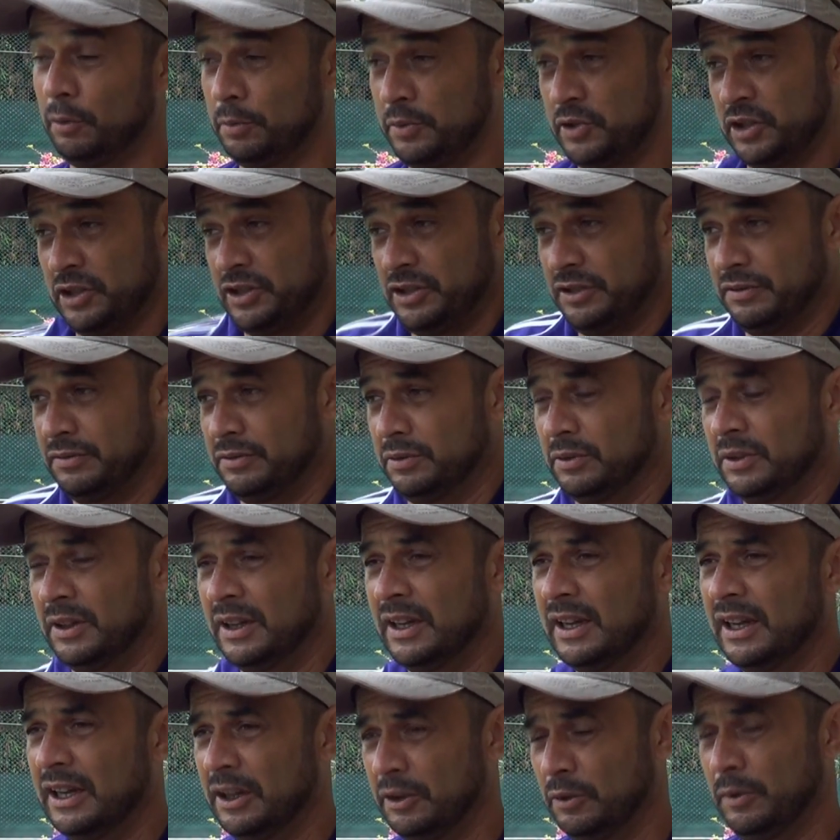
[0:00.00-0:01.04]
O objetivo
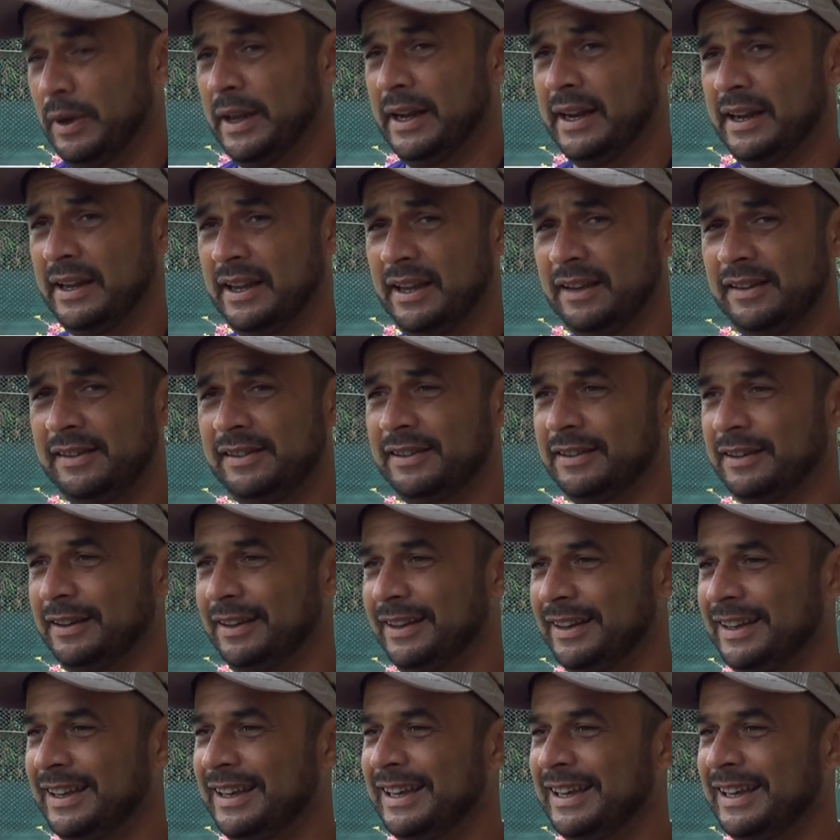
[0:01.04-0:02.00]
não era esse.